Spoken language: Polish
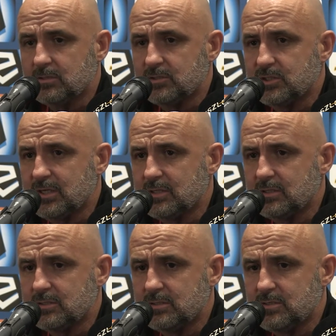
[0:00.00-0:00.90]
Dzisiaj,
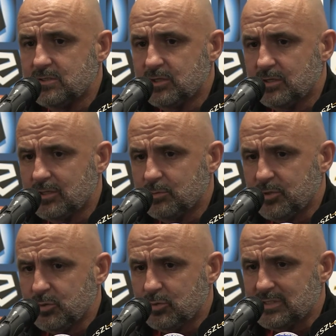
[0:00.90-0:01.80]
dzisiaj rano
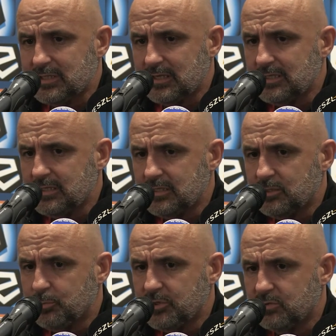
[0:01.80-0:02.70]
miał USG i
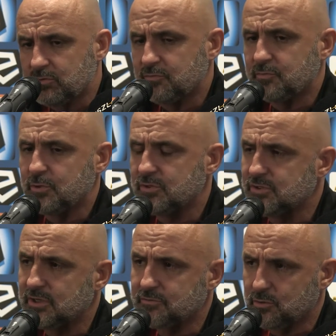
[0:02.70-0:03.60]
dopiero w
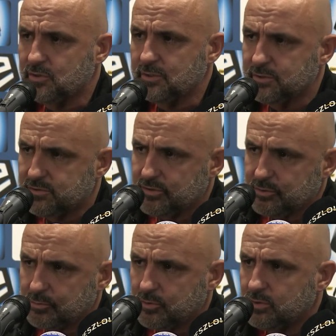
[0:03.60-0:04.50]
poniedziałek, wtorek będzie
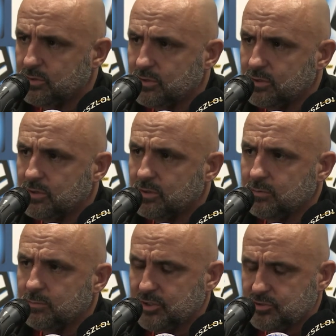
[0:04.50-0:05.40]
wiadomo... Mięśniowa sprawa?
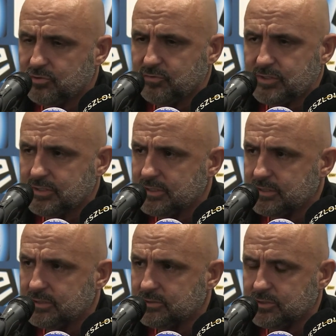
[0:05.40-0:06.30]
Mięśniowa, ta,
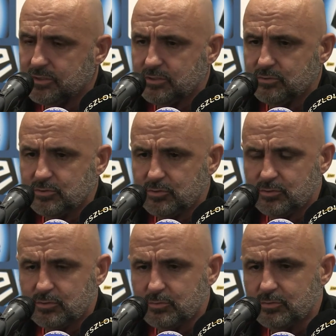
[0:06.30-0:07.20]
jeżeli chodzi
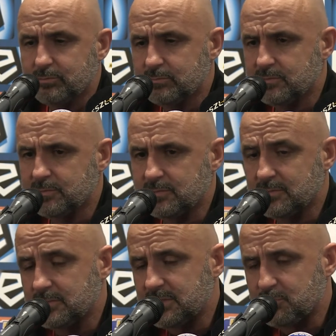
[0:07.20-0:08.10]
o...
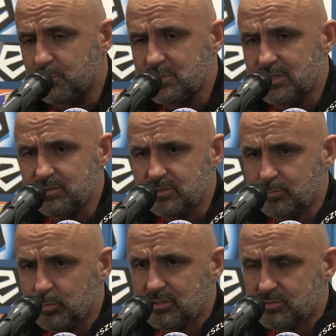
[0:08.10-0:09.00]
Też boiska się
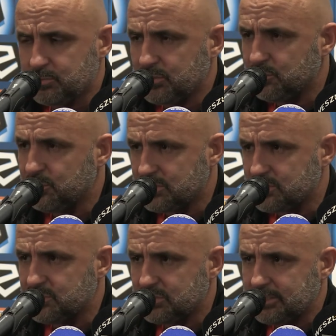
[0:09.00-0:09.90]
bardzo zmieniły
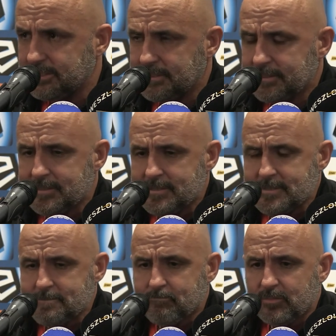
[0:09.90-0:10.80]
gdzieś i
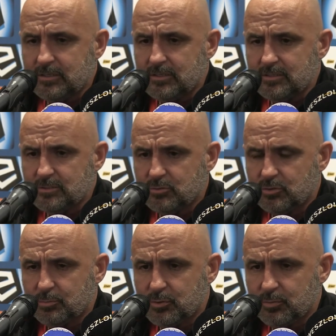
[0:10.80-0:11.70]
i jest to
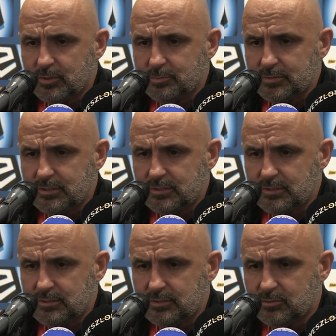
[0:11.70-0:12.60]
trochę problem i,
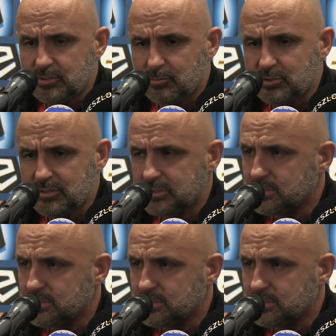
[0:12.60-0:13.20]
i to samo... Może